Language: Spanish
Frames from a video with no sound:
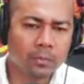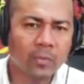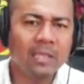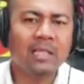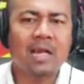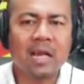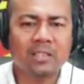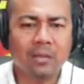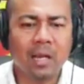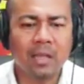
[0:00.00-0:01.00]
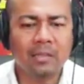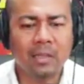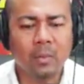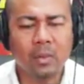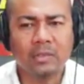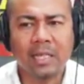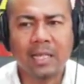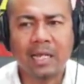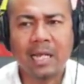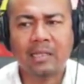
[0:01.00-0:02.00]
internacional que tenemos ahí
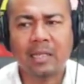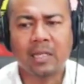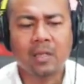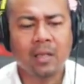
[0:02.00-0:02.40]
del Catey